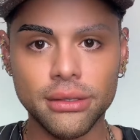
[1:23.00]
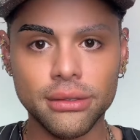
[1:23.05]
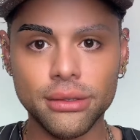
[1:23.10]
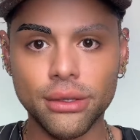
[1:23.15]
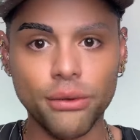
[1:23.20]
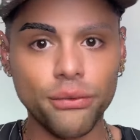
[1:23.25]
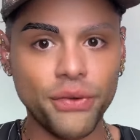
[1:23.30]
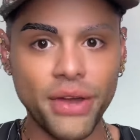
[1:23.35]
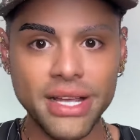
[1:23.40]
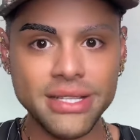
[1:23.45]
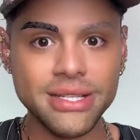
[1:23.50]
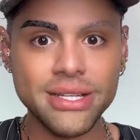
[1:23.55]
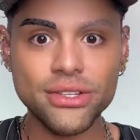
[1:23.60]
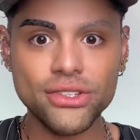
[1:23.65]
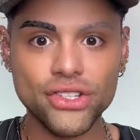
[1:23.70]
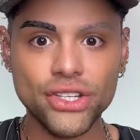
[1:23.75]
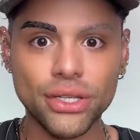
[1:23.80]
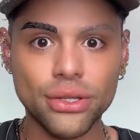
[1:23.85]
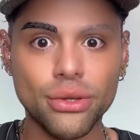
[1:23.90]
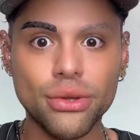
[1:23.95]
Não faz
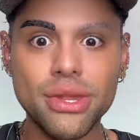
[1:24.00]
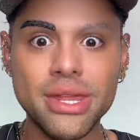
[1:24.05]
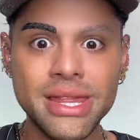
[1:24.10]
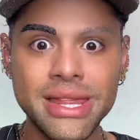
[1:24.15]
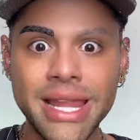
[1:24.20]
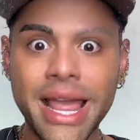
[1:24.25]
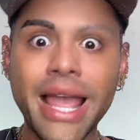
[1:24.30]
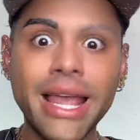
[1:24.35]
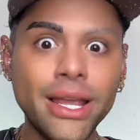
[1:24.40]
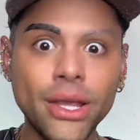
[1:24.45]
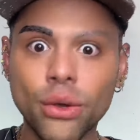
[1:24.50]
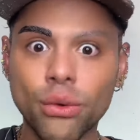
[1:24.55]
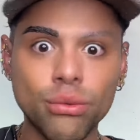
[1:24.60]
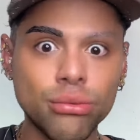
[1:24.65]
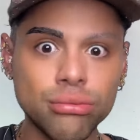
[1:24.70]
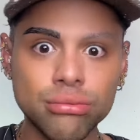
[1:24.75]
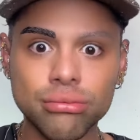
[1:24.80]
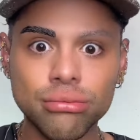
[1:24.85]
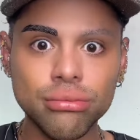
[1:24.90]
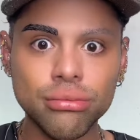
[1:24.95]
sentido
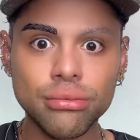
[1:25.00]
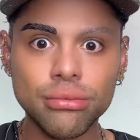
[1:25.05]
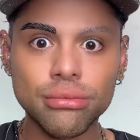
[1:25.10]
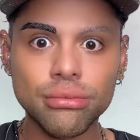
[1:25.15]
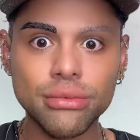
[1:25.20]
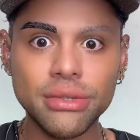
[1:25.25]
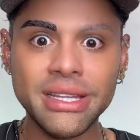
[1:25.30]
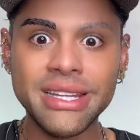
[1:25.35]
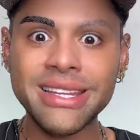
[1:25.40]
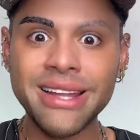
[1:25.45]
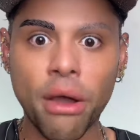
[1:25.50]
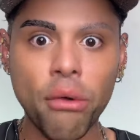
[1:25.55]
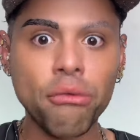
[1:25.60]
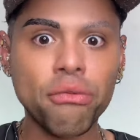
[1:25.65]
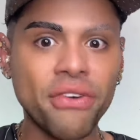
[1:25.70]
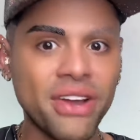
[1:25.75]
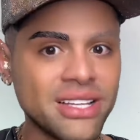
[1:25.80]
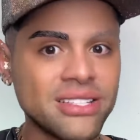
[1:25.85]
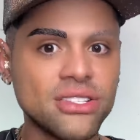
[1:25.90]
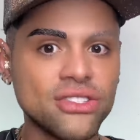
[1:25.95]
nenhum. Não
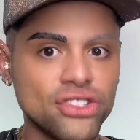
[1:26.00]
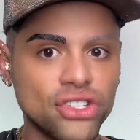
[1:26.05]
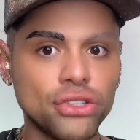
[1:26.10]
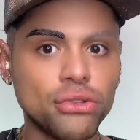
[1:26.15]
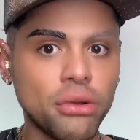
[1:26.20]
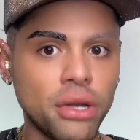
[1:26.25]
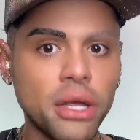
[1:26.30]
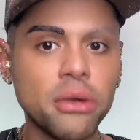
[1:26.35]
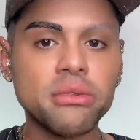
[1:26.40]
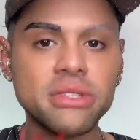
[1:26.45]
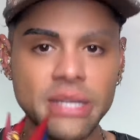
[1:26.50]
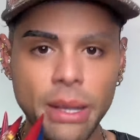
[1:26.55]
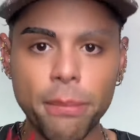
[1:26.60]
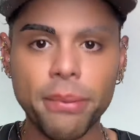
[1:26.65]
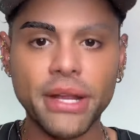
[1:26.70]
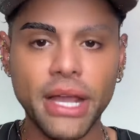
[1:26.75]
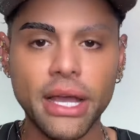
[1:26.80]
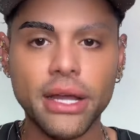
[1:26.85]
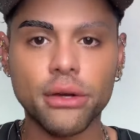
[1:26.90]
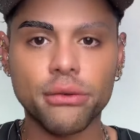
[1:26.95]
faz sentido nenhum. Sabe
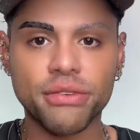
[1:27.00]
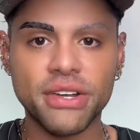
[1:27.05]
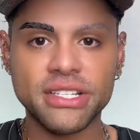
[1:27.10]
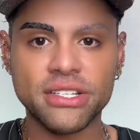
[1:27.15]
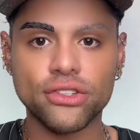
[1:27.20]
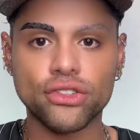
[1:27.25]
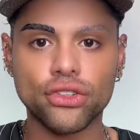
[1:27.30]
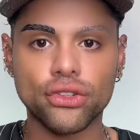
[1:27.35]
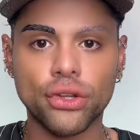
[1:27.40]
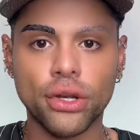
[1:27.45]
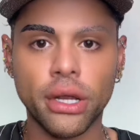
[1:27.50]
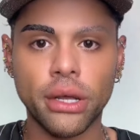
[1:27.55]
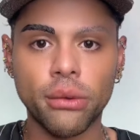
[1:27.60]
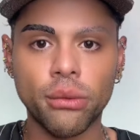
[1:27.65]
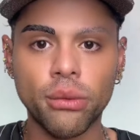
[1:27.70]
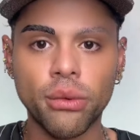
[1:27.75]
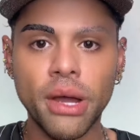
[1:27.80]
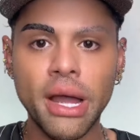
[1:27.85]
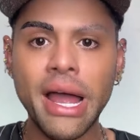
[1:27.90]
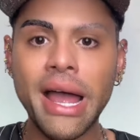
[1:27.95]
por que, que não faz sentido
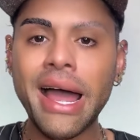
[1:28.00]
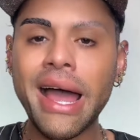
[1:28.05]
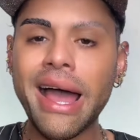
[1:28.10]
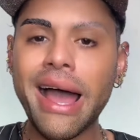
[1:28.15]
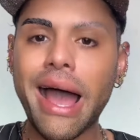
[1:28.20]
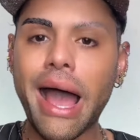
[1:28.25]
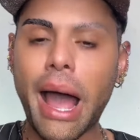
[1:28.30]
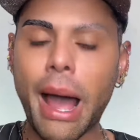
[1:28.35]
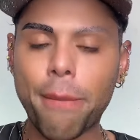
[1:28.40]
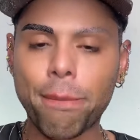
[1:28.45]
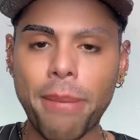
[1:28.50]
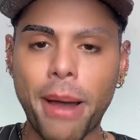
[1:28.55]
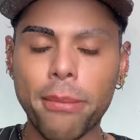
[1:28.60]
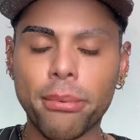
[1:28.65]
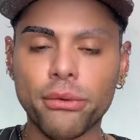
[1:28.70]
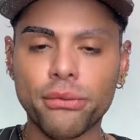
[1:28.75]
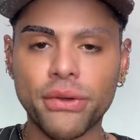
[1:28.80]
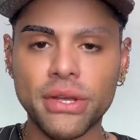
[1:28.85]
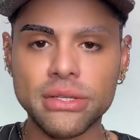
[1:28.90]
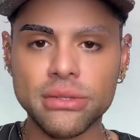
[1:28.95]
nenhum? A
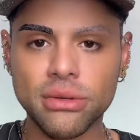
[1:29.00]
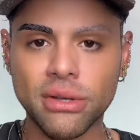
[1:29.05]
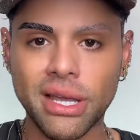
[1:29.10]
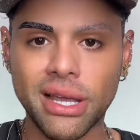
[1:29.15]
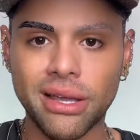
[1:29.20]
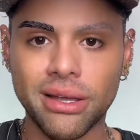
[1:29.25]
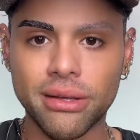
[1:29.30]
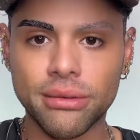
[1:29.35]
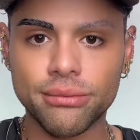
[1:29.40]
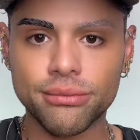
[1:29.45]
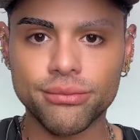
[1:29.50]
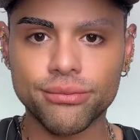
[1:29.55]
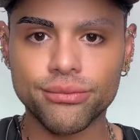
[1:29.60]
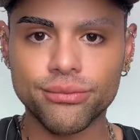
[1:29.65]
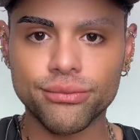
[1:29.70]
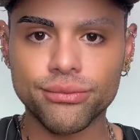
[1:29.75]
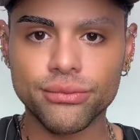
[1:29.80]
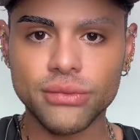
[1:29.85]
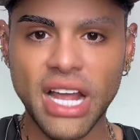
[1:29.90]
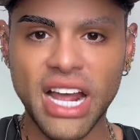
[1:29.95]
Pablo fez o quê?
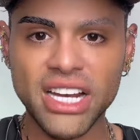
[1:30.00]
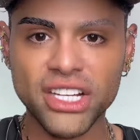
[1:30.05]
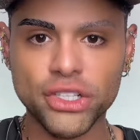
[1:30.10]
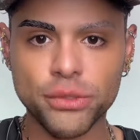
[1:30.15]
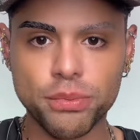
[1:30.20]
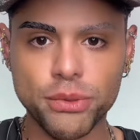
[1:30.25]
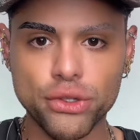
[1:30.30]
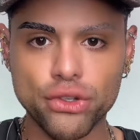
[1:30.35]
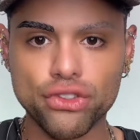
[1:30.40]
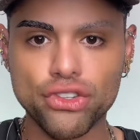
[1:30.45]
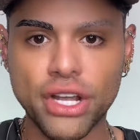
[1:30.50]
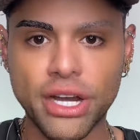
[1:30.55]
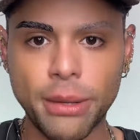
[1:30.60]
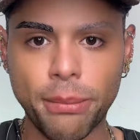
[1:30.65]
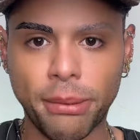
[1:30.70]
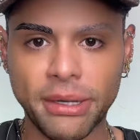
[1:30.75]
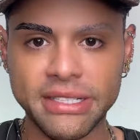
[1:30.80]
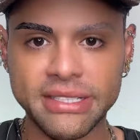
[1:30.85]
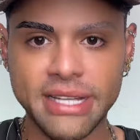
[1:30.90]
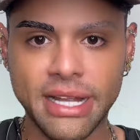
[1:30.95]
Ela te pediu dinheiro
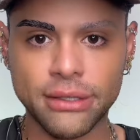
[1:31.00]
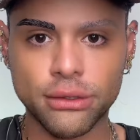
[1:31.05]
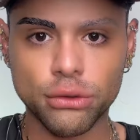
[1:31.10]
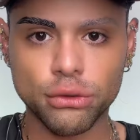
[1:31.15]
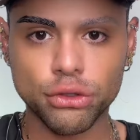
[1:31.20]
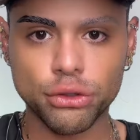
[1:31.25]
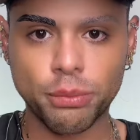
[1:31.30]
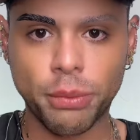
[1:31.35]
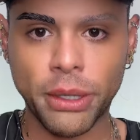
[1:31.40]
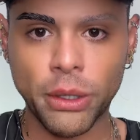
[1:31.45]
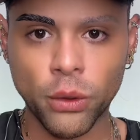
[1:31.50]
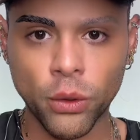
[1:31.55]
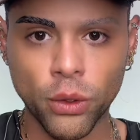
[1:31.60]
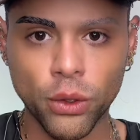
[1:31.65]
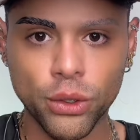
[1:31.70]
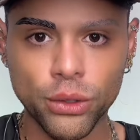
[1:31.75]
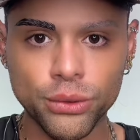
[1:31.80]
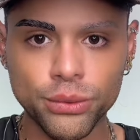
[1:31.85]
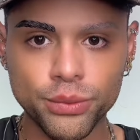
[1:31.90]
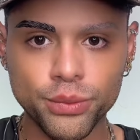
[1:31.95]
emprestado e não te
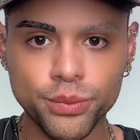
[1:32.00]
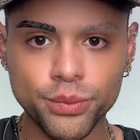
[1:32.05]
pagou?